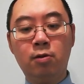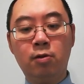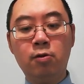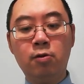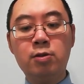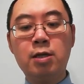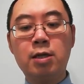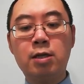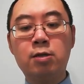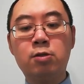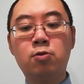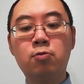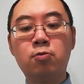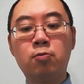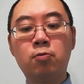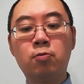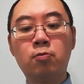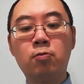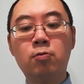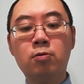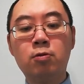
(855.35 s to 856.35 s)
而且
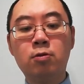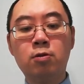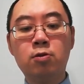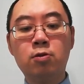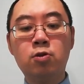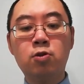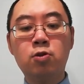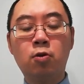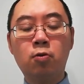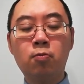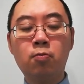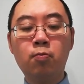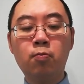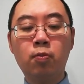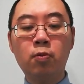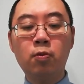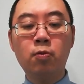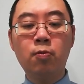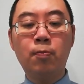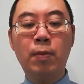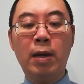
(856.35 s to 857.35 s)
主从
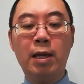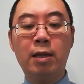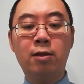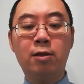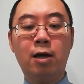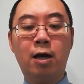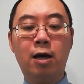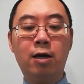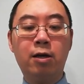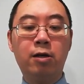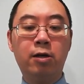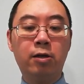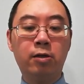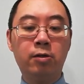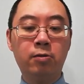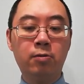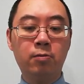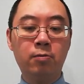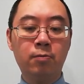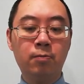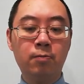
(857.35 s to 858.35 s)
不变大人。
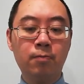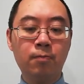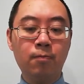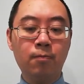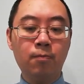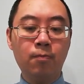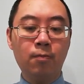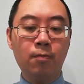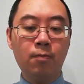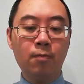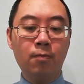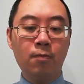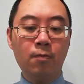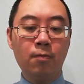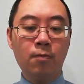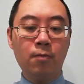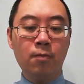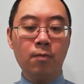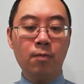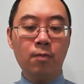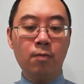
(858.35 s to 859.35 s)

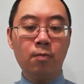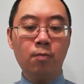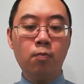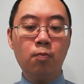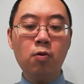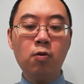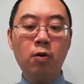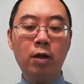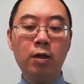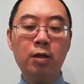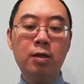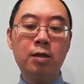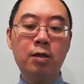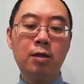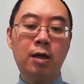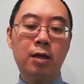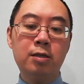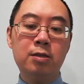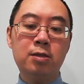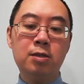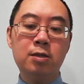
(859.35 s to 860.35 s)
不管你
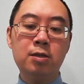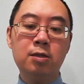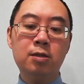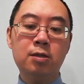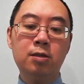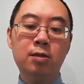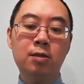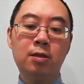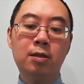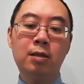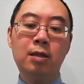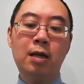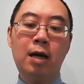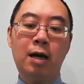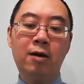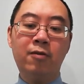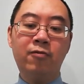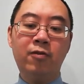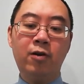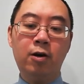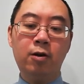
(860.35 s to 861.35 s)
来自
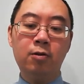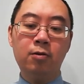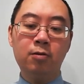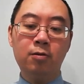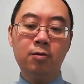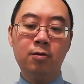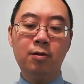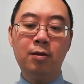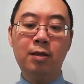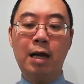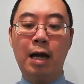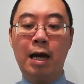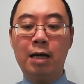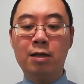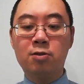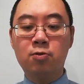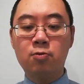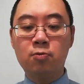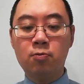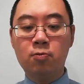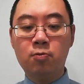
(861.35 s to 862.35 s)
哪方、哪
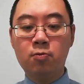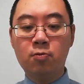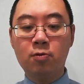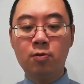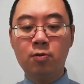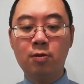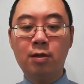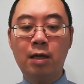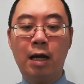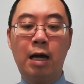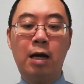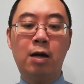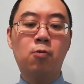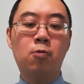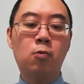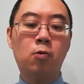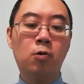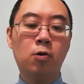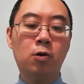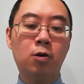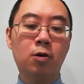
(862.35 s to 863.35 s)
族、哪
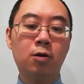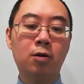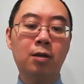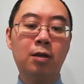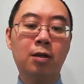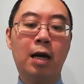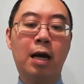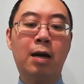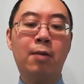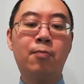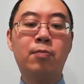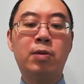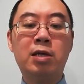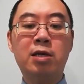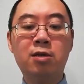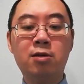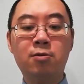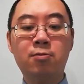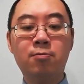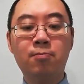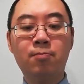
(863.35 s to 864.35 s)
国、哪
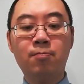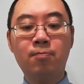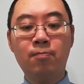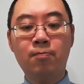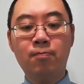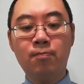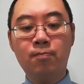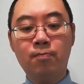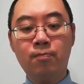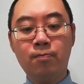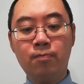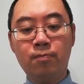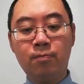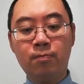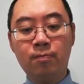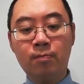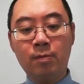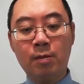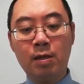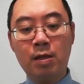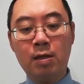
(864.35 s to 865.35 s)
民，
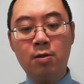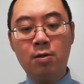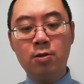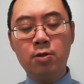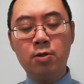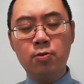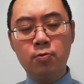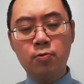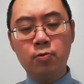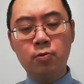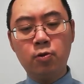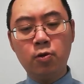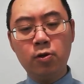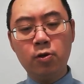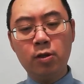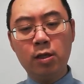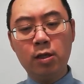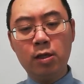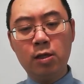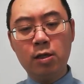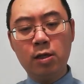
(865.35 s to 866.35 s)
主对
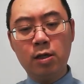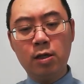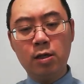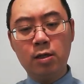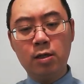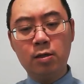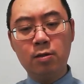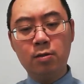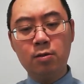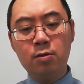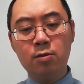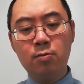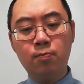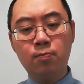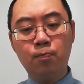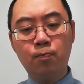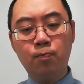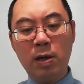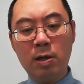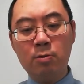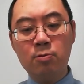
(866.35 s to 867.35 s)
你的
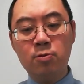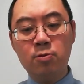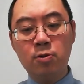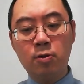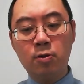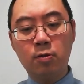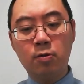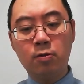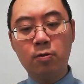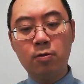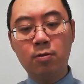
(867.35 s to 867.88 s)
标准